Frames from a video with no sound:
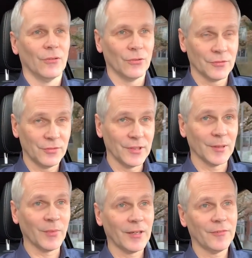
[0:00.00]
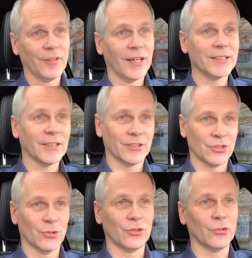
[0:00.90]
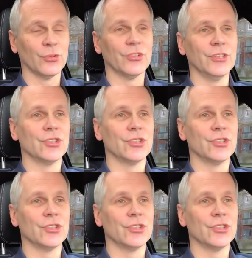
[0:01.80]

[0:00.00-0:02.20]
Und wie immer fahre ich ein Stück durch die